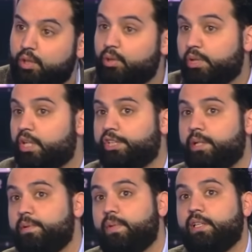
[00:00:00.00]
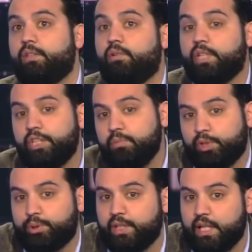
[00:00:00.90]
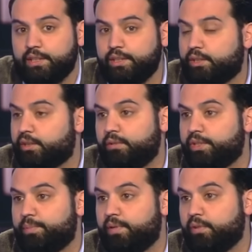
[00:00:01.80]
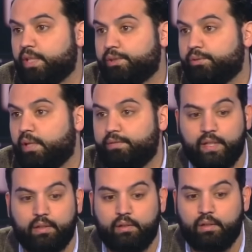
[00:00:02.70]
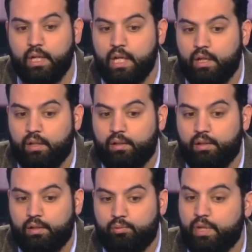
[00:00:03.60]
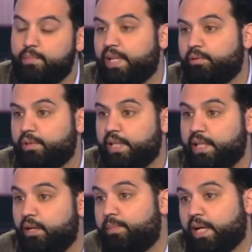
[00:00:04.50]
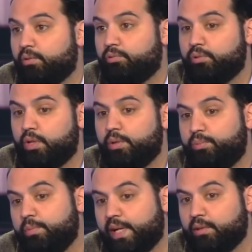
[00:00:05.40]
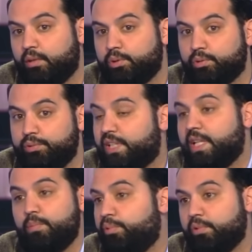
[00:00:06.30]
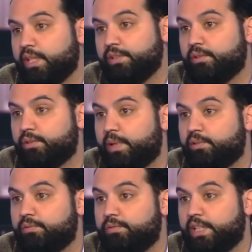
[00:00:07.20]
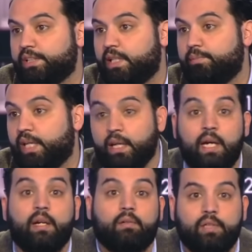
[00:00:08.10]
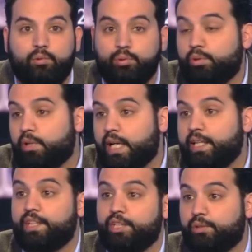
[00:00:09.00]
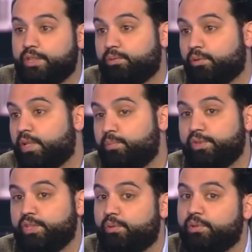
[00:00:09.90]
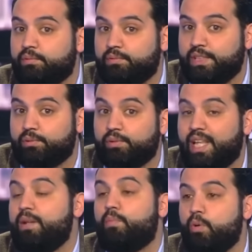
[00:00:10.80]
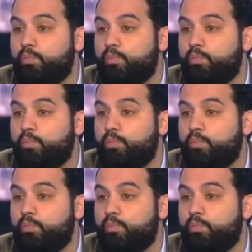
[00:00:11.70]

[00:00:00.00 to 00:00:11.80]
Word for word: non non on n'en a jamais marre d'être engagé. Moi, je suis un artiste, j'ai n'ai pas mm. vocation à faire mm. euh, euh, tous les plateaux télé en parlant tout le mm. temps. Et puis maintenant, aujourd'hui, ça n'a plus aucun sens. Pardon de vous dire ça, mais on est toujours là. Il y a des gens qui sont dans des positions qui sont tellement